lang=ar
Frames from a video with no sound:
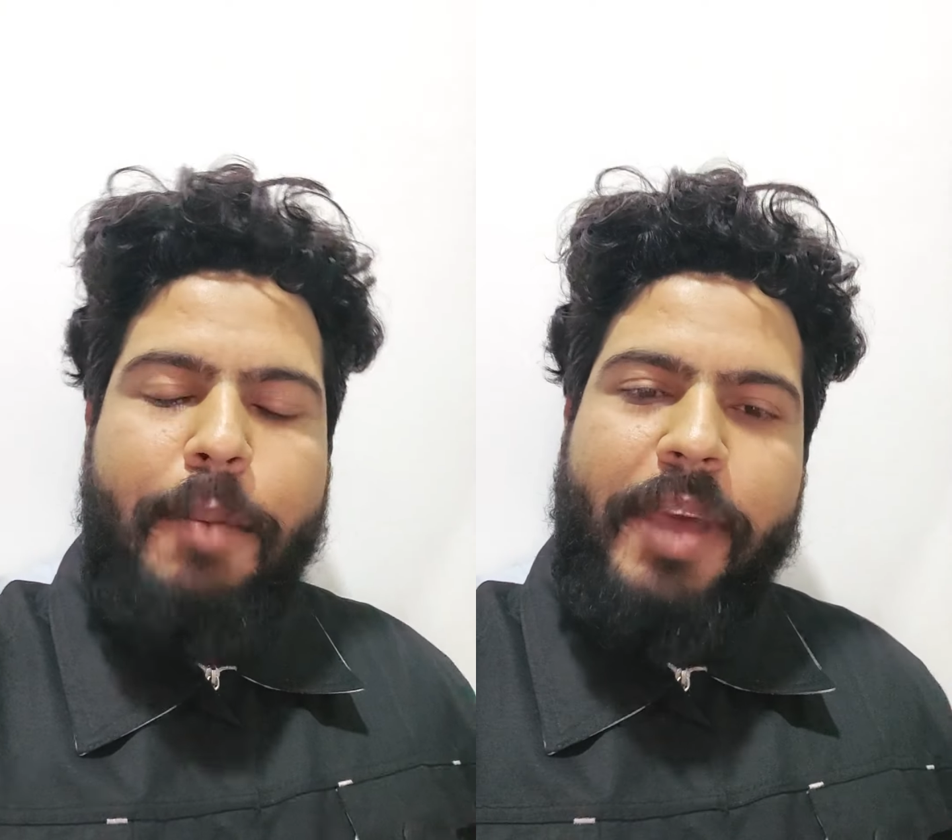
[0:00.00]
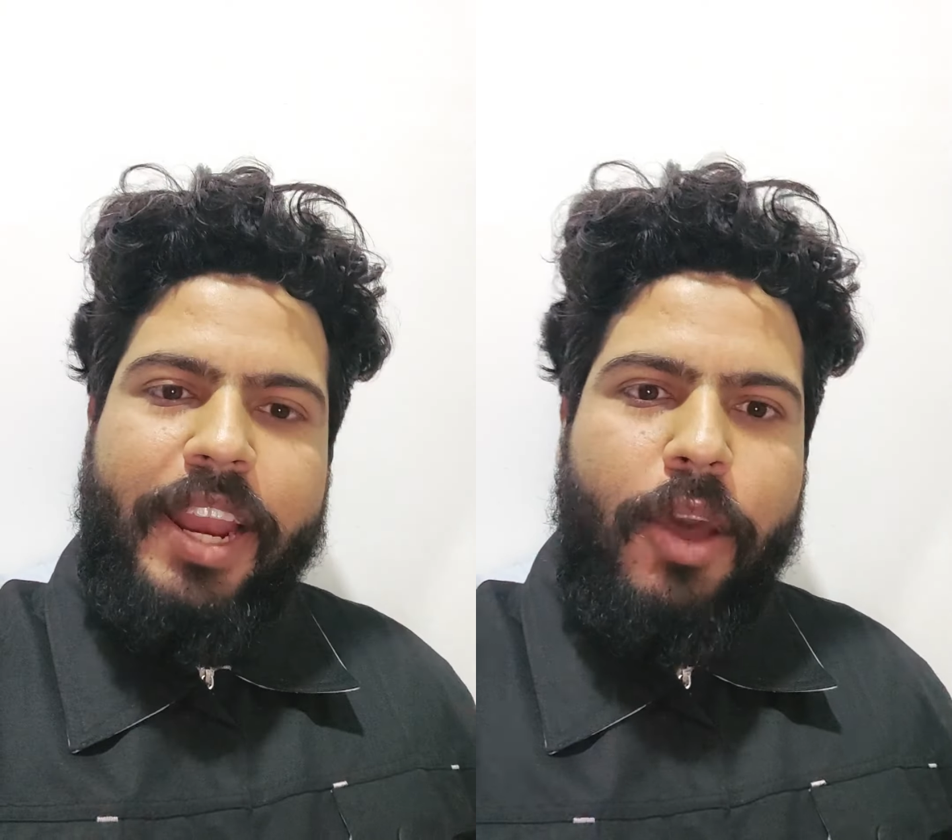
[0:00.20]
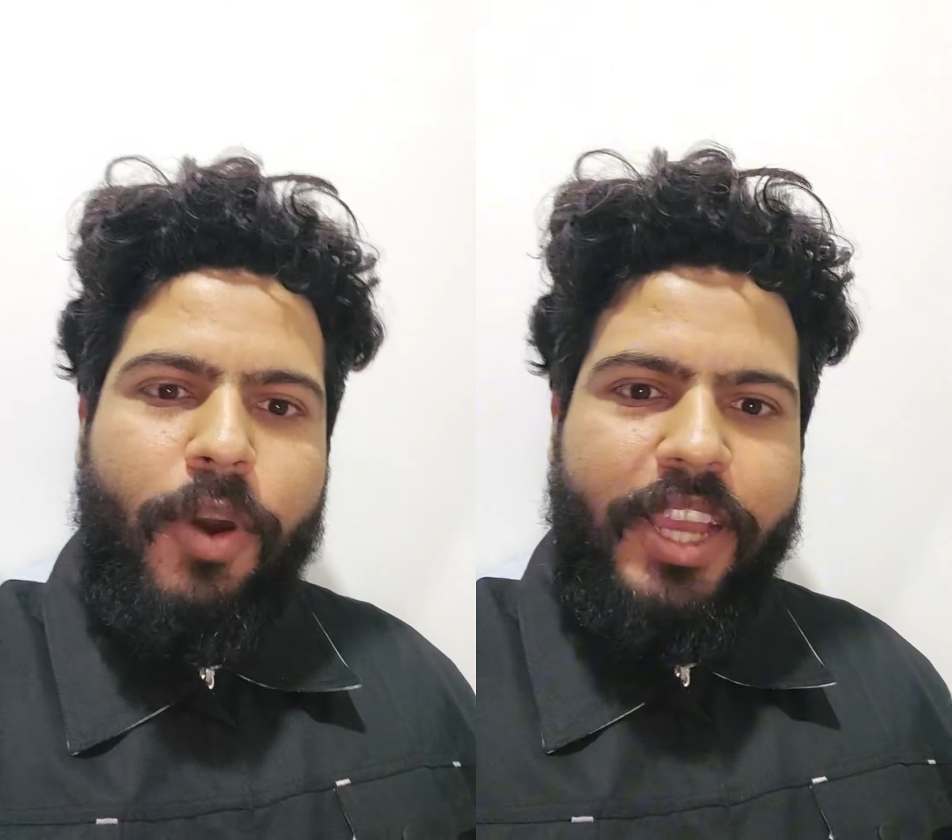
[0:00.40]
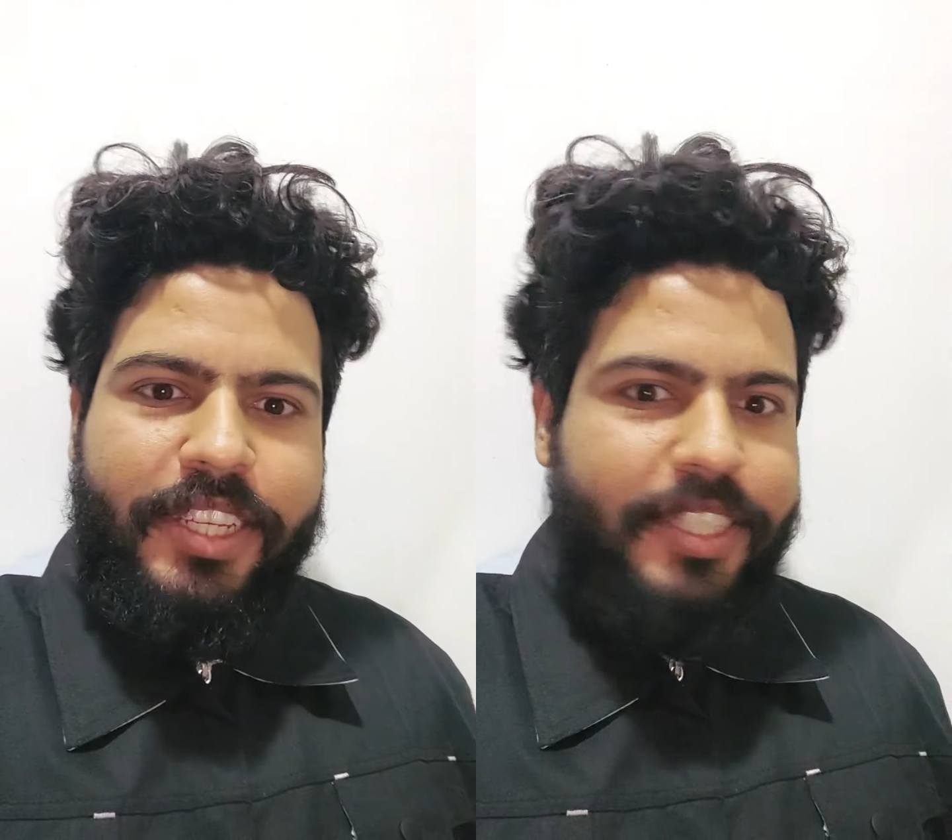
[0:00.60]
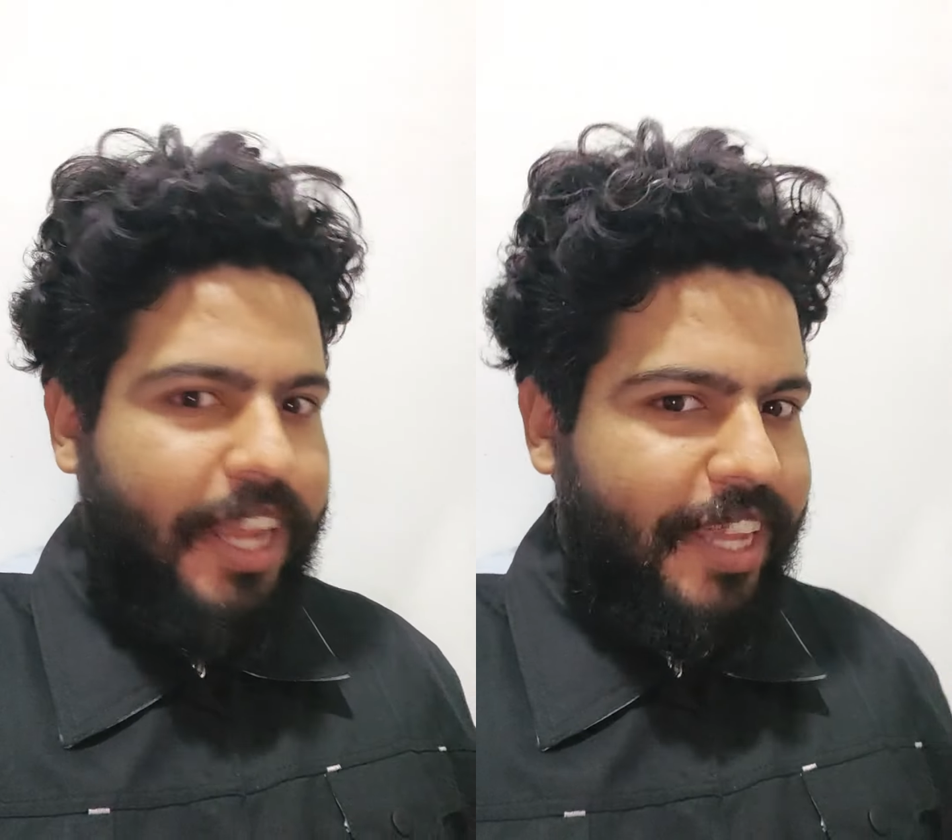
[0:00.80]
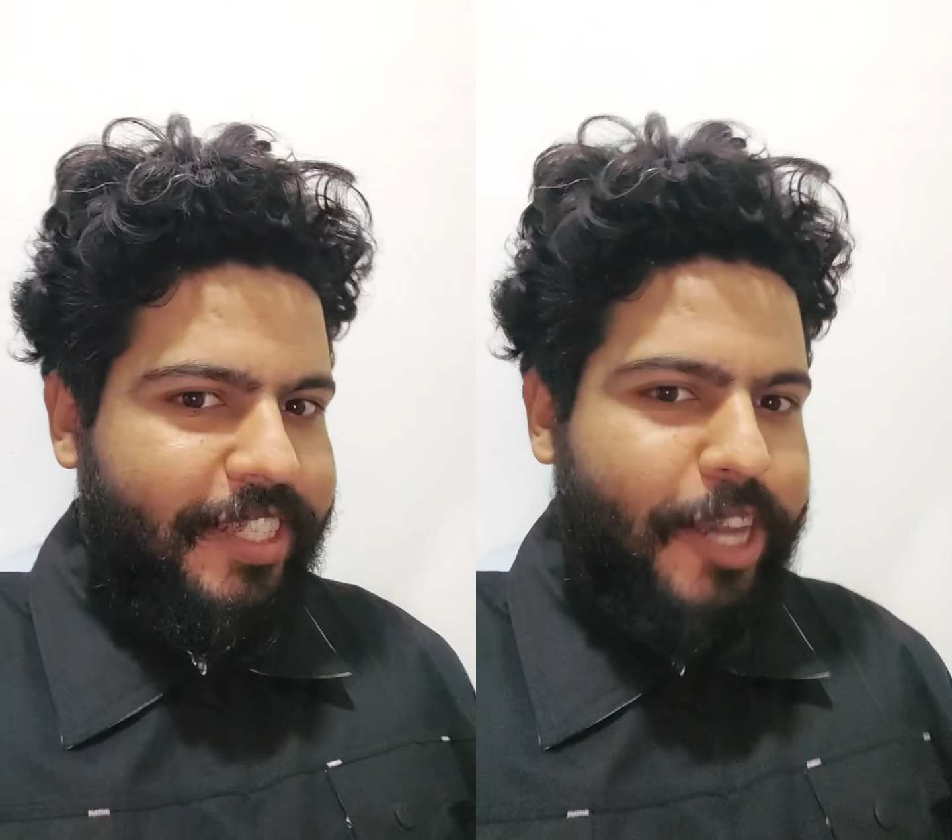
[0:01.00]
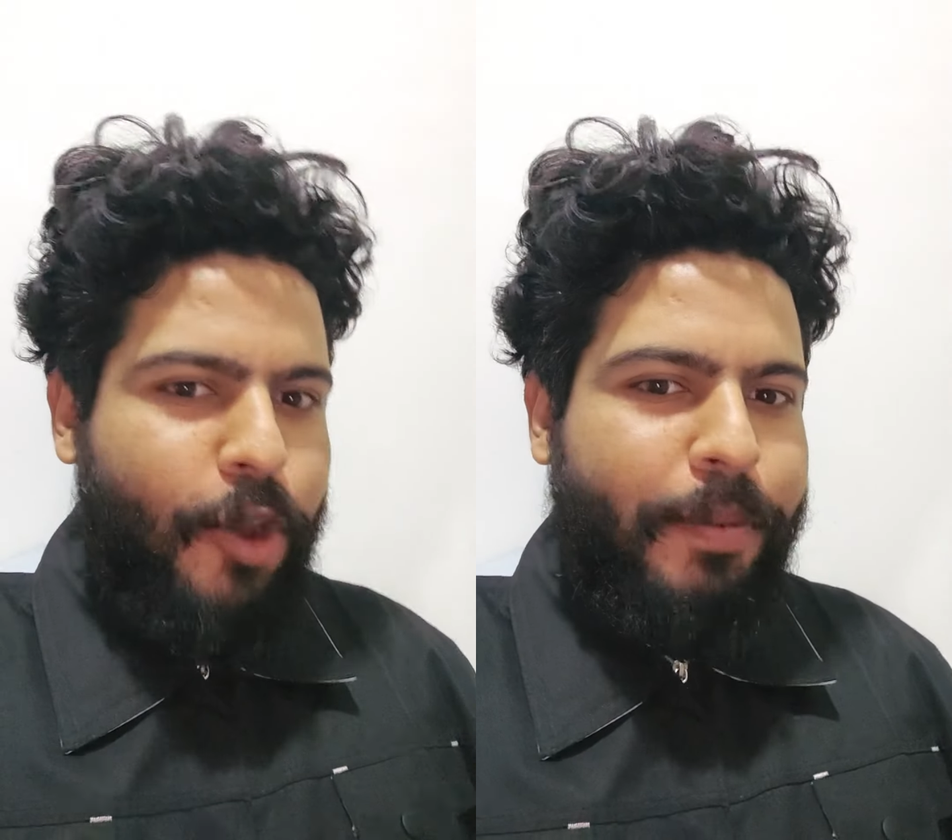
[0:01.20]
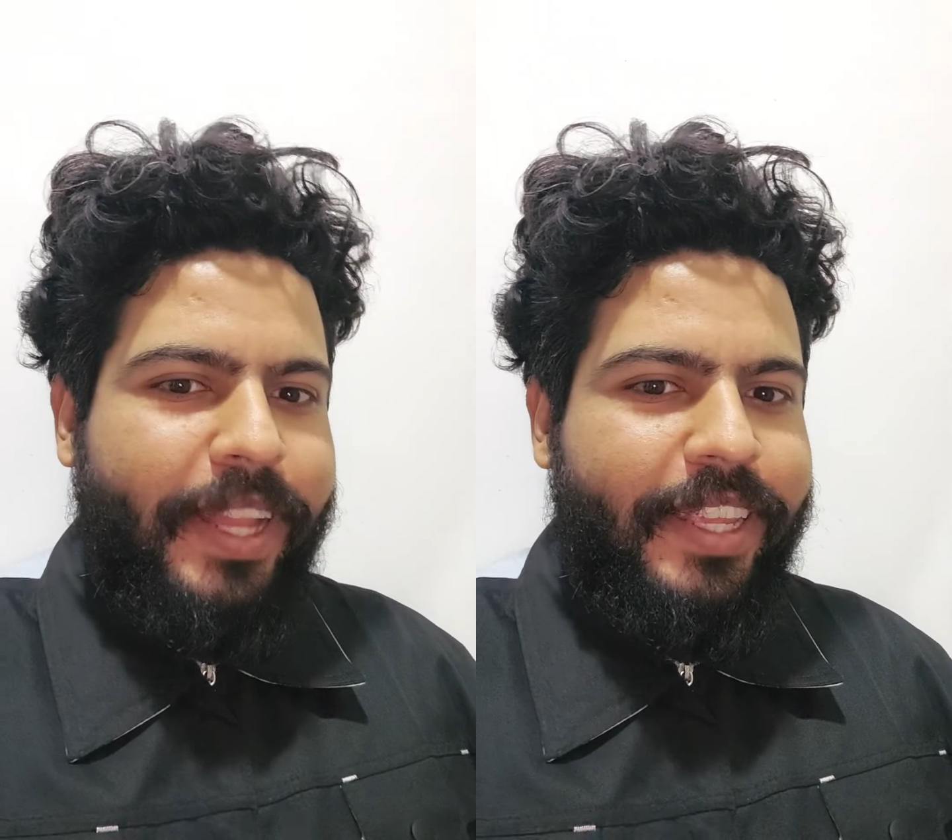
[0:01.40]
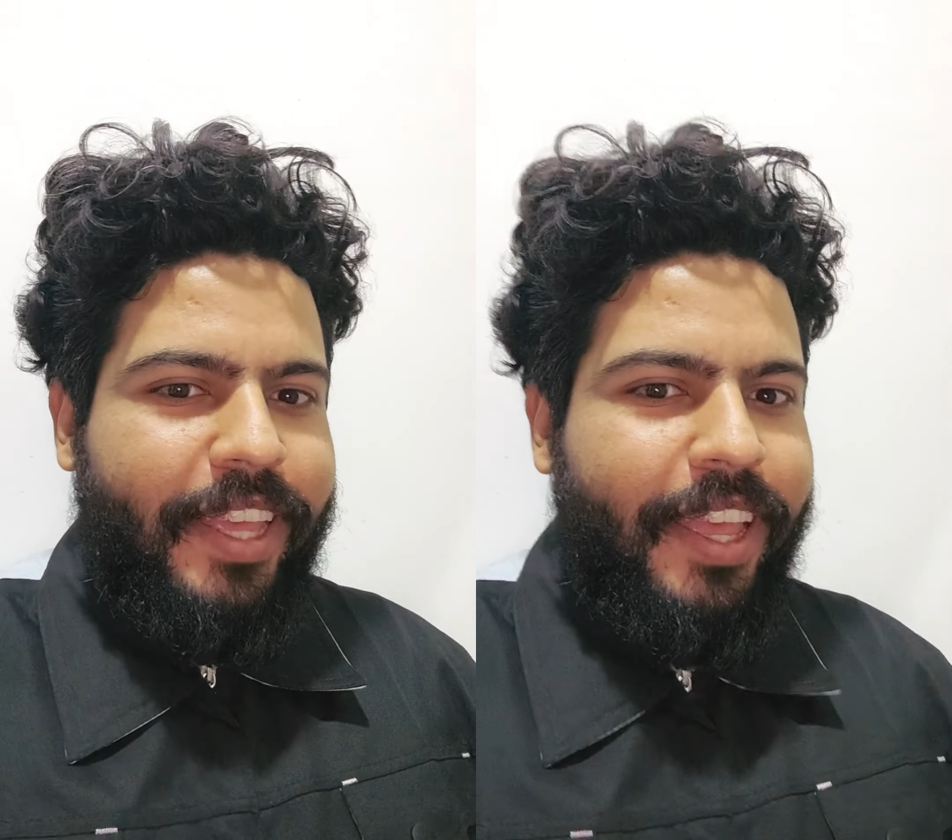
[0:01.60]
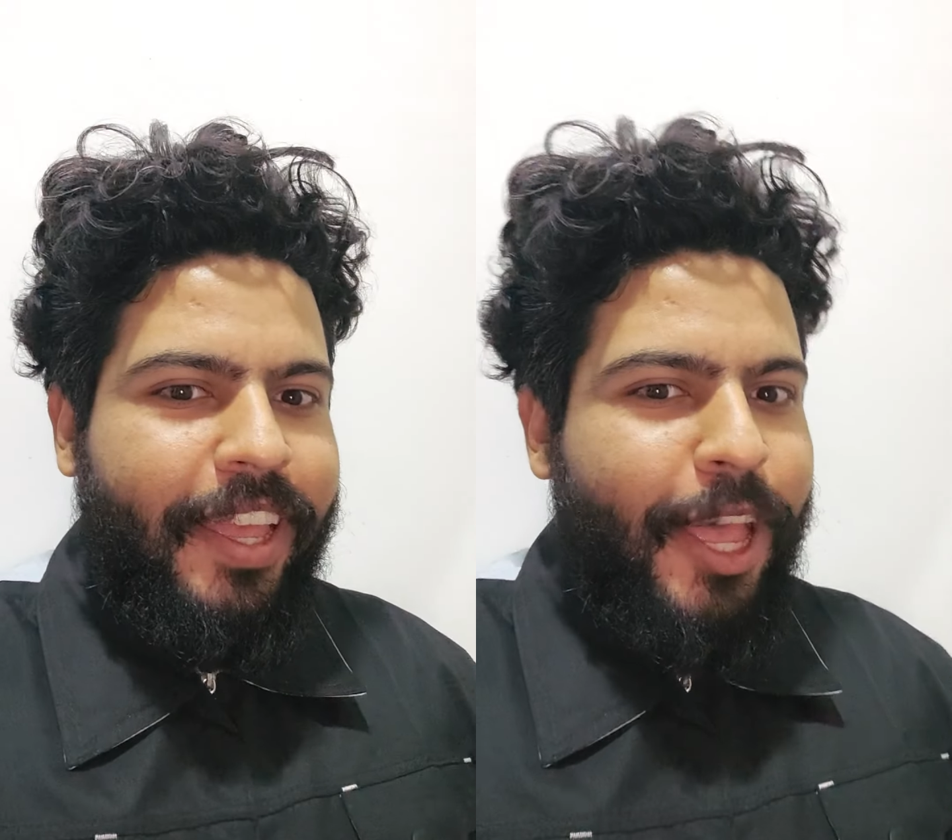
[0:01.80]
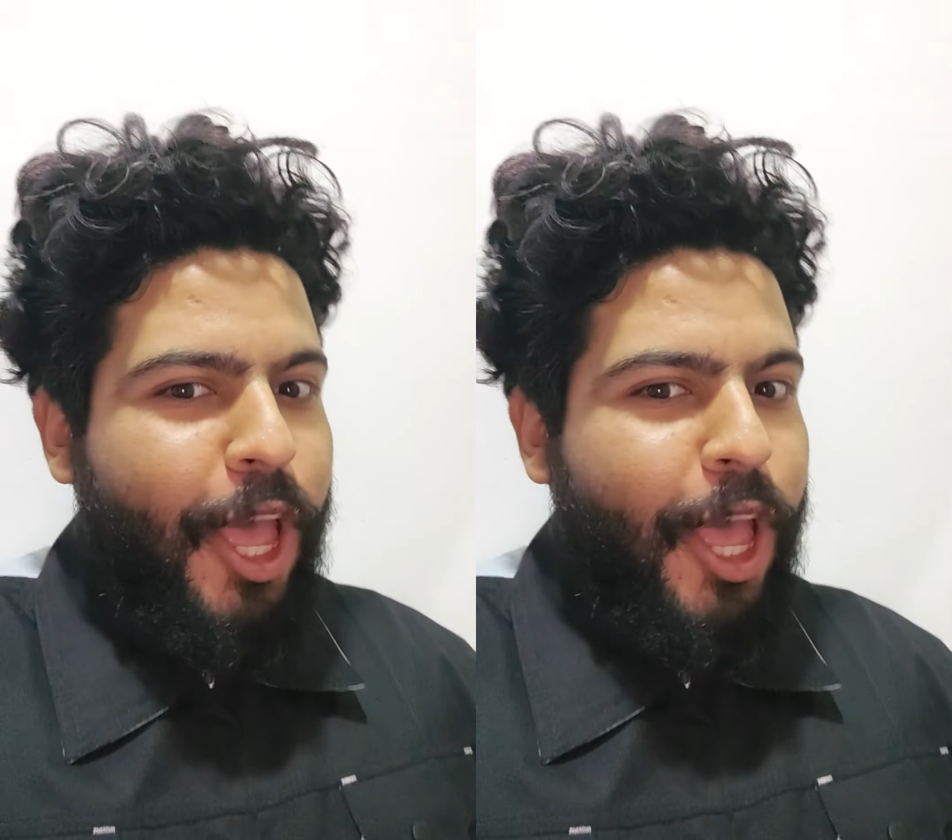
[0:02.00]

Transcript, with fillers: مال القوايش راح نجاوب عليها